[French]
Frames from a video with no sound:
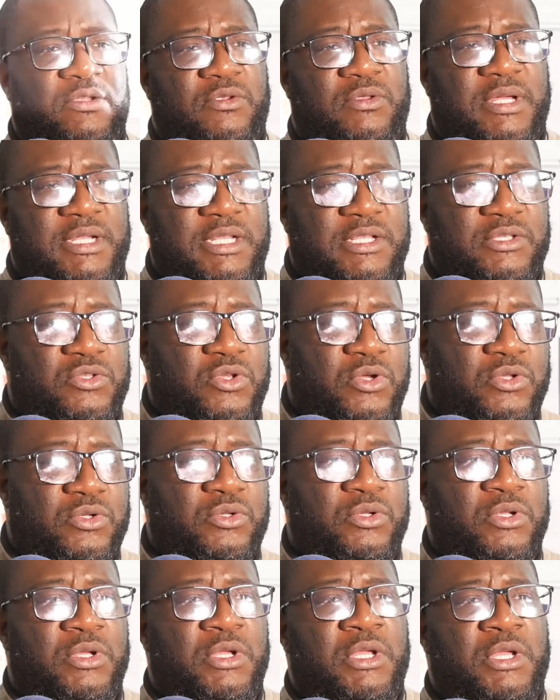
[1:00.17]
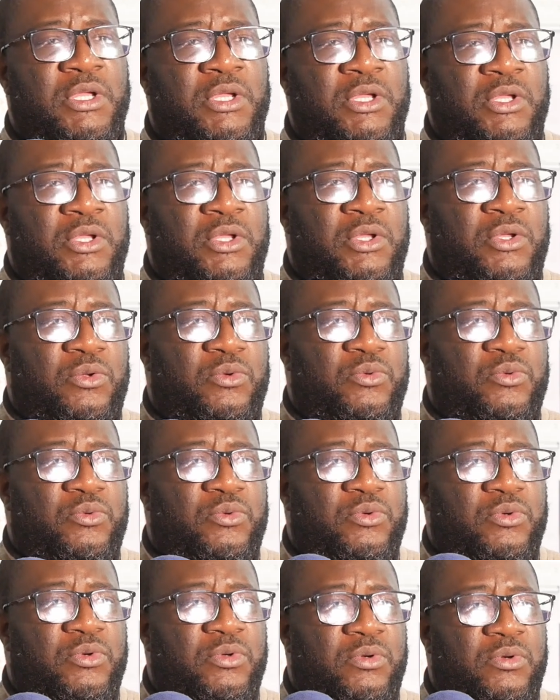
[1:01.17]
Il y a des zones
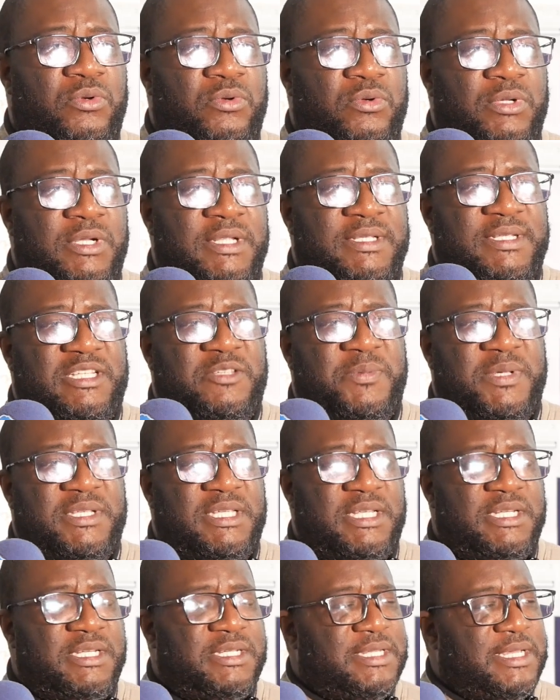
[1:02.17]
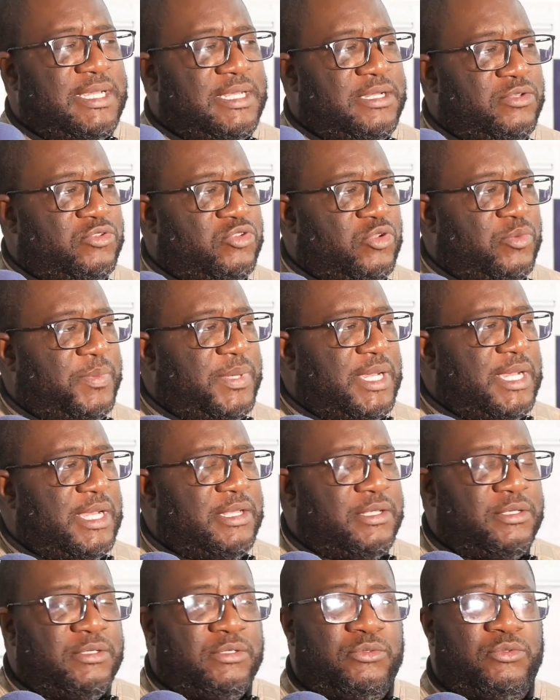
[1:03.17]
où les aspects sanitaires ne sont
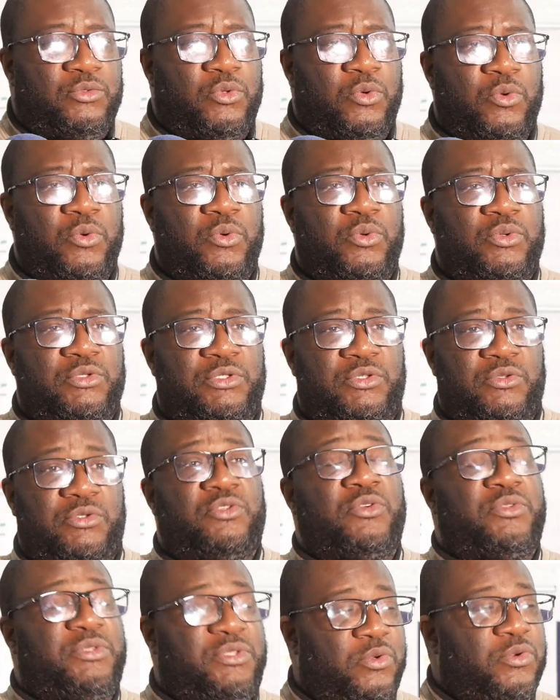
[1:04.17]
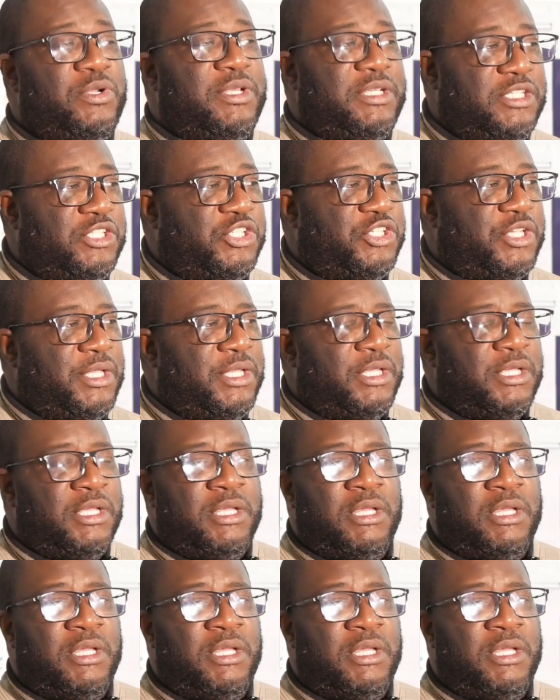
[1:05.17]
pas trop, sont trop négligés.